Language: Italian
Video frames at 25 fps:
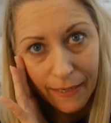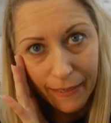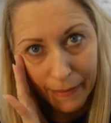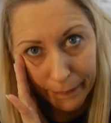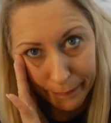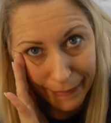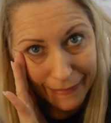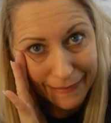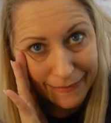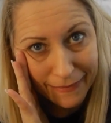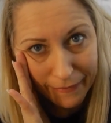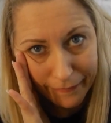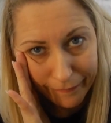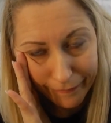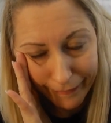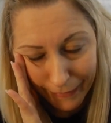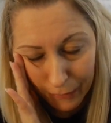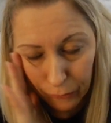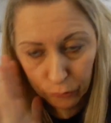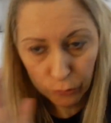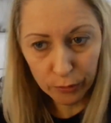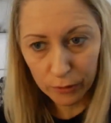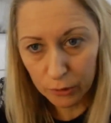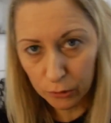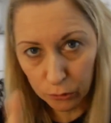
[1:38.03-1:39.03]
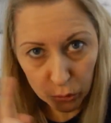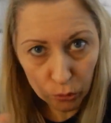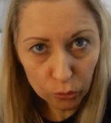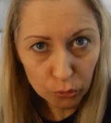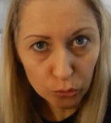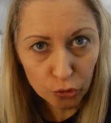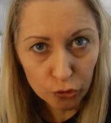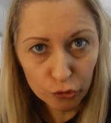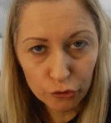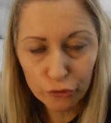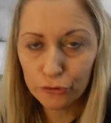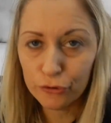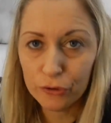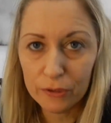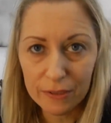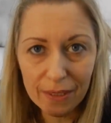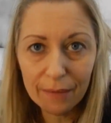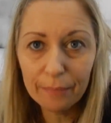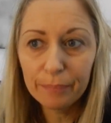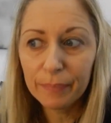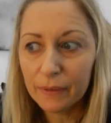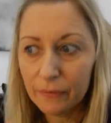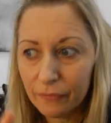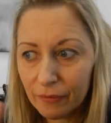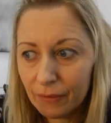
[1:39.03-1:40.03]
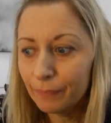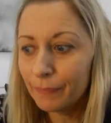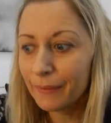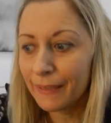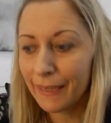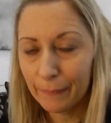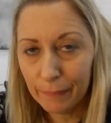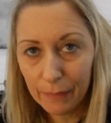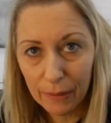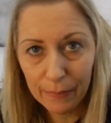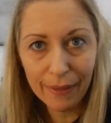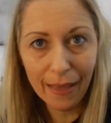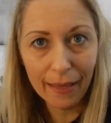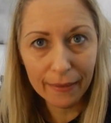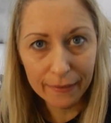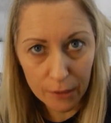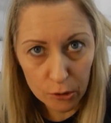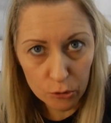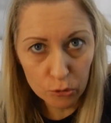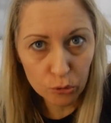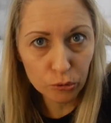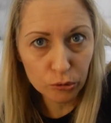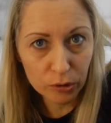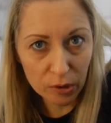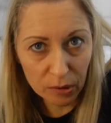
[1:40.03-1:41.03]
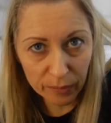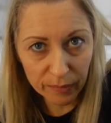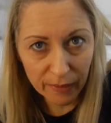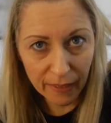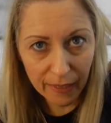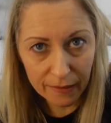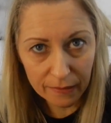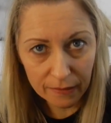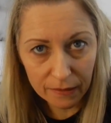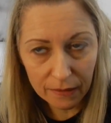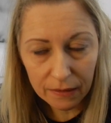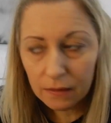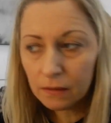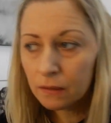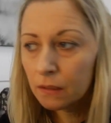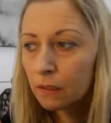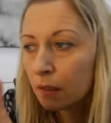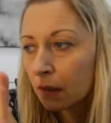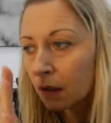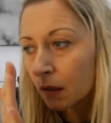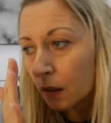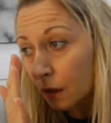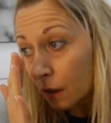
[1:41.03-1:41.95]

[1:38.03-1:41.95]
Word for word: A parte il fatto che in tutto ciò ho sempre Fibi che mi piagne sotto i piedi,